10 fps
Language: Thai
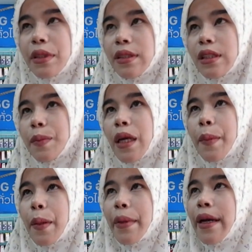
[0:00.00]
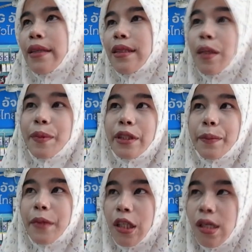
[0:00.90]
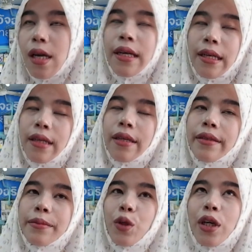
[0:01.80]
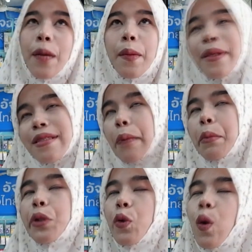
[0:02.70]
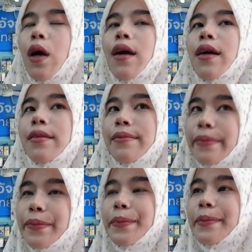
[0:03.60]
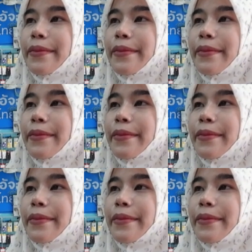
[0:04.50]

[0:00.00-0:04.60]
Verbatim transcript: คือเห็นจากในกล้องเขาบอกว่าโจรเนี่ย ดูก็อายุเยอะแล้วอายุ